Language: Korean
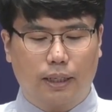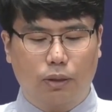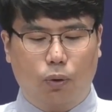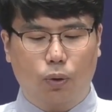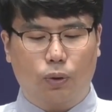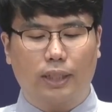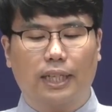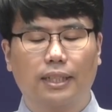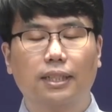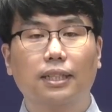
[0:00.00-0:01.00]
그리고
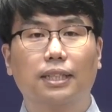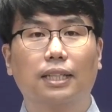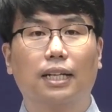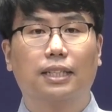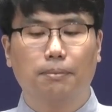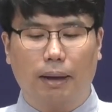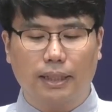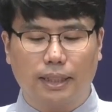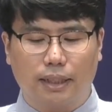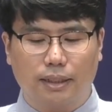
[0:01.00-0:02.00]
요나단은 끝내 그
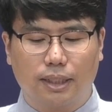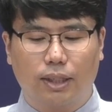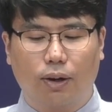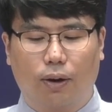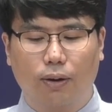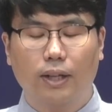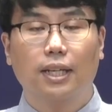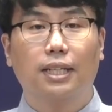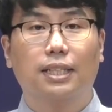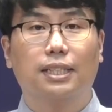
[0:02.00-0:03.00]
맹세를 지켜
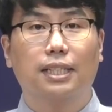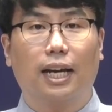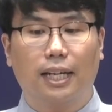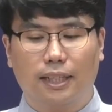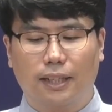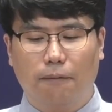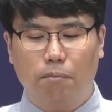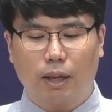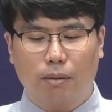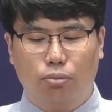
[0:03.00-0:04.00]
이스라엘이
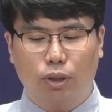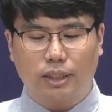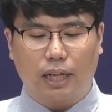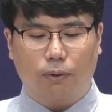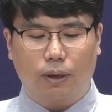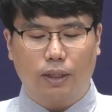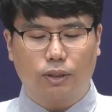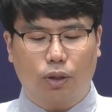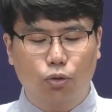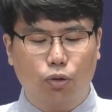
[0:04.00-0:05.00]

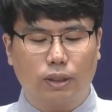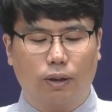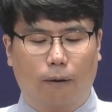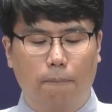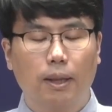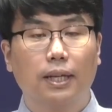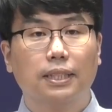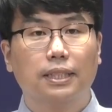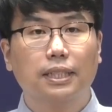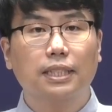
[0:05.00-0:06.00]
블레셋과의 전투에서
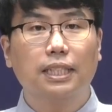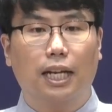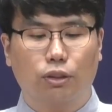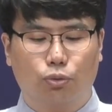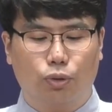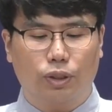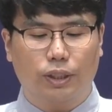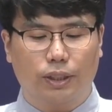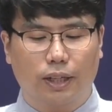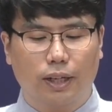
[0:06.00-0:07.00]
승리할 수
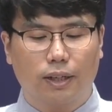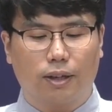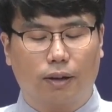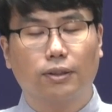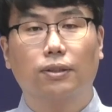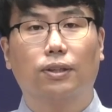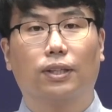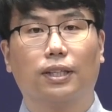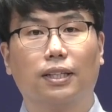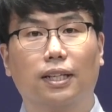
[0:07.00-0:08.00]
있는
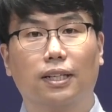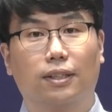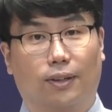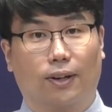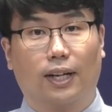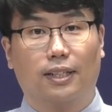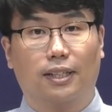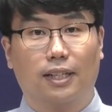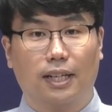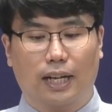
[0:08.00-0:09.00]
결정적인 그
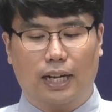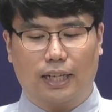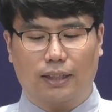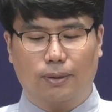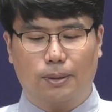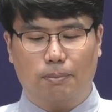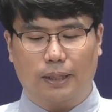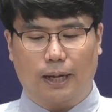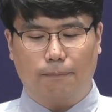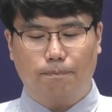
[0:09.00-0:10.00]
역할을 하게
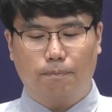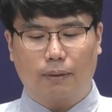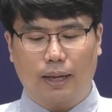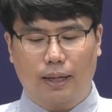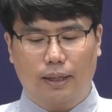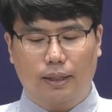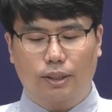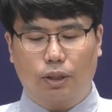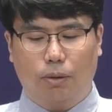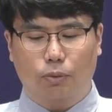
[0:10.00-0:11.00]
되었습니다.
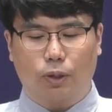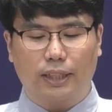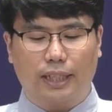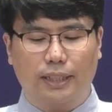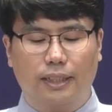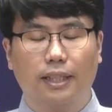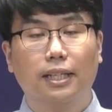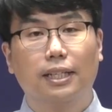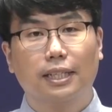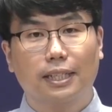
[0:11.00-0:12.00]
이처럼 요나단은
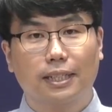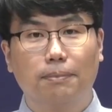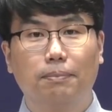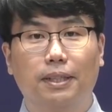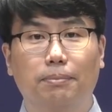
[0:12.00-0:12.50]
큰